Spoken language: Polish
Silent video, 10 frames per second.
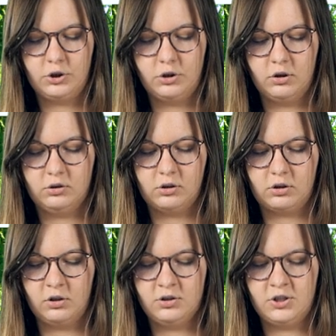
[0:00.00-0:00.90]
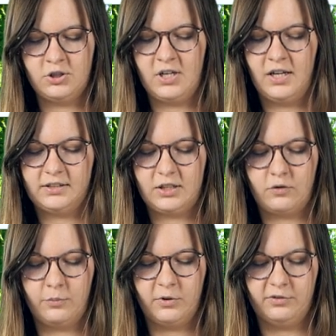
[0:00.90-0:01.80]
ci o to chodzi, że latasz
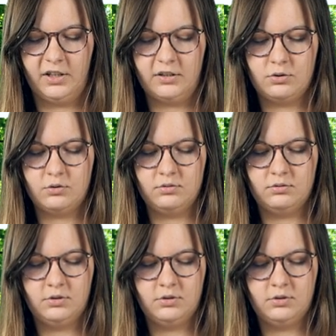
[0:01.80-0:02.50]
w powietrzu?